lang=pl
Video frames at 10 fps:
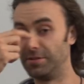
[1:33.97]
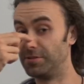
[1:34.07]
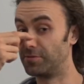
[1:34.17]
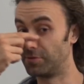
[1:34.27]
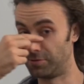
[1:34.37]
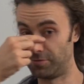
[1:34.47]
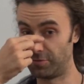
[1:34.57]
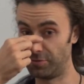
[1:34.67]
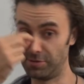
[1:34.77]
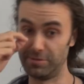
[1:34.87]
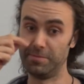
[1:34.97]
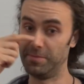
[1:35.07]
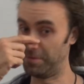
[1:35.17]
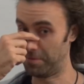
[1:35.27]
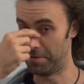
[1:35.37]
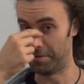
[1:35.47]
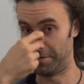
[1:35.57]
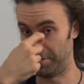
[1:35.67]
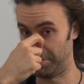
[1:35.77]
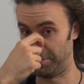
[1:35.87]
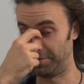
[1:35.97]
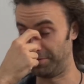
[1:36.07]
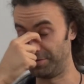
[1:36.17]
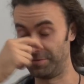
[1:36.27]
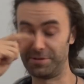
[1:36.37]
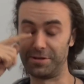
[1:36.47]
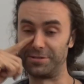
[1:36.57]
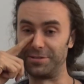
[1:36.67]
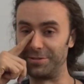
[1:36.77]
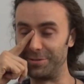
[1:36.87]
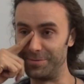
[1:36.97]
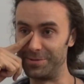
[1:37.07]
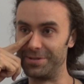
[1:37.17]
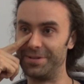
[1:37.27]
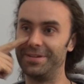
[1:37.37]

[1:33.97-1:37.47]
i się w końcu wkurzyłem i stwierdziłem, że nie chcę tego robić.